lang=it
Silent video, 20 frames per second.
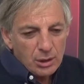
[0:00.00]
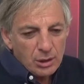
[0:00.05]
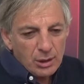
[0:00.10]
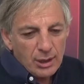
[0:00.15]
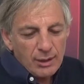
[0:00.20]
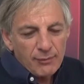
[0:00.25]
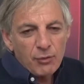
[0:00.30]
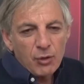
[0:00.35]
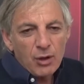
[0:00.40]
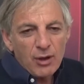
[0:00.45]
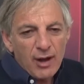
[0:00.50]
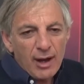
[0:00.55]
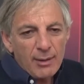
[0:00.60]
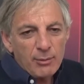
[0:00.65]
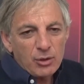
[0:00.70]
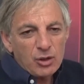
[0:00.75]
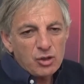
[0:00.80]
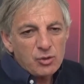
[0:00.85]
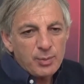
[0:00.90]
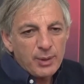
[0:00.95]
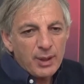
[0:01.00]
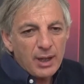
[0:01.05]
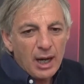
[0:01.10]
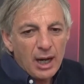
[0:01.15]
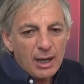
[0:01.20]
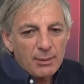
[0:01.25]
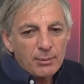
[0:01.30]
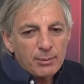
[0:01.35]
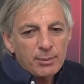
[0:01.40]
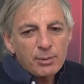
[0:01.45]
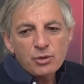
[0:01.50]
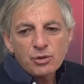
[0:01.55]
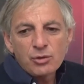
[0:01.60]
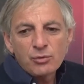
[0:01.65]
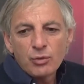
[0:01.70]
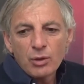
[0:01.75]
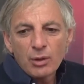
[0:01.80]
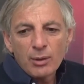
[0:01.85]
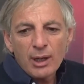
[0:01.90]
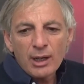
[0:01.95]
che volevamo, che speravamo, poi ci
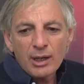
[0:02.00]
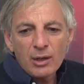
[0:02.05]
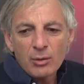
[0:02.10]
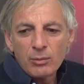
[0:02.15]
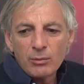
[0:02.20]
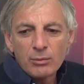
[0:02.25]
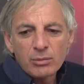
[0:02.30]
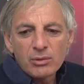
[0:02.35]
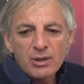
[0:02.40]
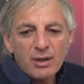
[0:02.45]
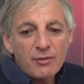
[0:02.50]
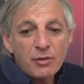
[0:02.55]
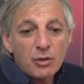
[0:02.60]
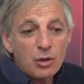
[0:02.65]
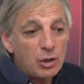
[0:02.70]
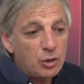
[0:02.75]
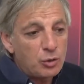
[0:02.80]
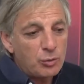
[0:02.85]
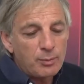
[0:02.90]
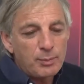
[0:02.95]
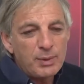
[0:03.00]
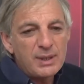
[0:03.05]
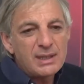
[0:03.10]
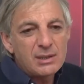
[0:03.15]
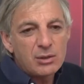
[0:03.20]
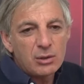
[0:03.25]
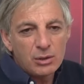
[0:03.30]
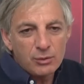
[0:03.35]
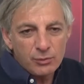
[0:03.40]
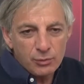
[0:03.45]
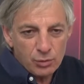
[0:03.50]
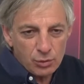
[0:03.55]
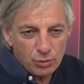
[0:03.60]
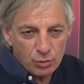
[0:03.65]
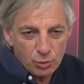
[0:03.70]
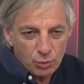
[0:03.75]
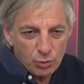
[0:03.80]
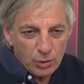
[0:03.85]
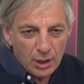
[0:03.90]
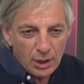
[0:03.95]
voleva anche un, un, pizzico di
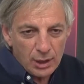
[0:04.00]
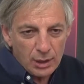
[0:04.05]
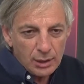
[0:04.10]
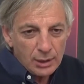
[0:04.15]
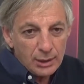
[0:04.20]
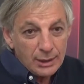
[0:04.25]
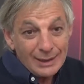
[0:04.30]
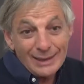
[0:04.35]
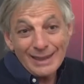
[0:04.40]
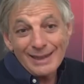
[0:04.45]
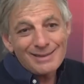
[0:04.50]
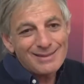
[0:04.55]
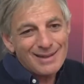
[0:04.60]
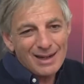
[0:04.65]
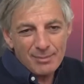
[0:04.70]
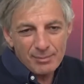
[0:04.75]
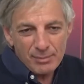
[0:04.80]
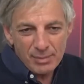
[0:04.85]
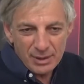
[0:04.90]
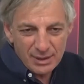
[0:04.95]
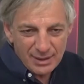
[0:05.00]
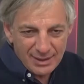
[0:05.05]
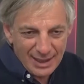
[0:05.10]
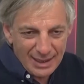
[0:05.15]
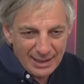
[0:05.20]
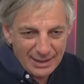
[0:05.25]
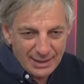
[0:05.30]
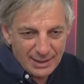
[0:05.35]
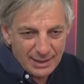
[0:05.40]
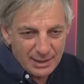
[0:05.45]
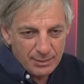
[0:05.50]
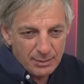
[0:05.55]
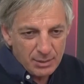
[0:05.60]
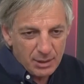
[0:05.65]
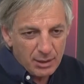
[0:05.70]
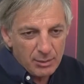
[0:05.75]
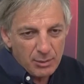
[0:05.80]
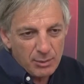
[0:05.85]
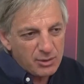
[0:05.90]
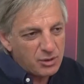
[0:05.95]
fortuna in entrambi i sensi,
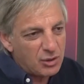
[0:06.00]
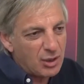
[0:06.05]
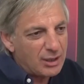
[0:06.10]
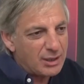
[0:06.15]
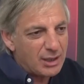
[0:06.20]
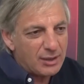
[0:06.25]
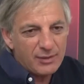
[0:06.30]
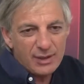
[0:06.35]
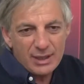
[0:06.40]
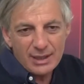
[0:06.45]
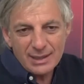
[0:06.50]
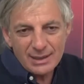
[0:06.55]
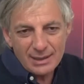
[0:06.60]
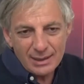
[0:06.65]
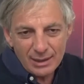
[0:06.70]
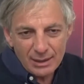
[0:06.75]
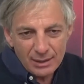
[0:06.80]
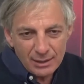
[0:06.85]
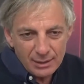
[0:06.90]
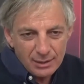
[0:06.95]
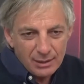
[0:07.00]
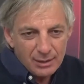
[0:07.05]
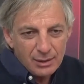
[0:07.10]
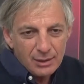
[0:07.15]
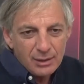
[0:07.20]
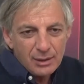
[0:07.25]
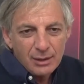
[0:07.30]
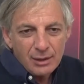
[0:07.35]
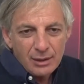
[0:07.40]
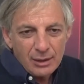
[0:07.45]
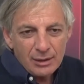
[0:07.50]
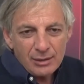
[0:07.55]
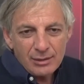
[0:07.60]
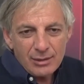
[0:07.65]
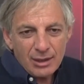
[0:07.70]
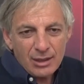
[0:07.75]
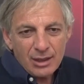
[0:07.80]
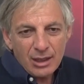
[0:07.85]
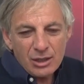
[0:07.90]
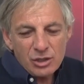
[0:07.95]
perché abbiamo preso una traversa
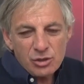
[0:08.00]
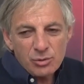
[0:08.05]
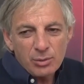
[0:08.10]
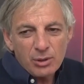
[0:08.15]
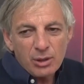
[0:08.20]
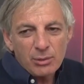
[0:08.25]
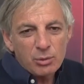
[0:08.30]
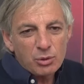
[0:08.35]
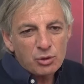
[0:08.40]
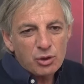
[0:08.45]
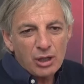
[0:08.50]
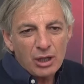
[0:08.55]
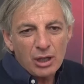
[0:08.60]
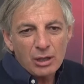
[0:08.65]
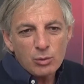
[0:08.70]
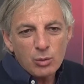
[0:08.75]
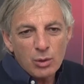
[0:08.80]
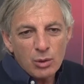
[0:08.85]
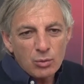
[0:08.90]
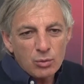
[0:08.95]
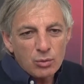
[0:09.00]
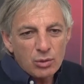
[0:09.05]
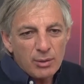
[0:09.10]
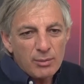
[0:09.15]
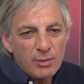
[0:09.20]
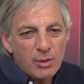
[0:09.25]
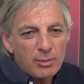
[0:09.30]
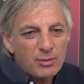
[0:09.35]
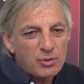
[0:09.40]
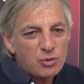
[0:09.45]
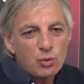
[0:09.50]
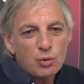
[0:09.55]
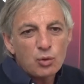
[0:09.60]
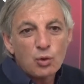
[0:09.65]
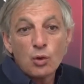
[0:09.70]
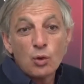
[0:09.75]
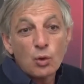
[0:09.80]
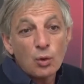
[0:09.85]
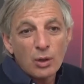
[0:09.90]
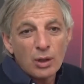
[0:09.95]
interna che ci poteva portare al 2-1, abbiamo preso un
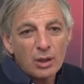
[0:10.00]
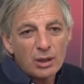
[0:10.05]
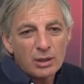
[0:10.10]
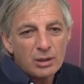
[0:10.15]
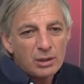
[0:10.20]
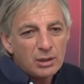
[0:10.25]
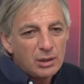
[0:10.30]
gol.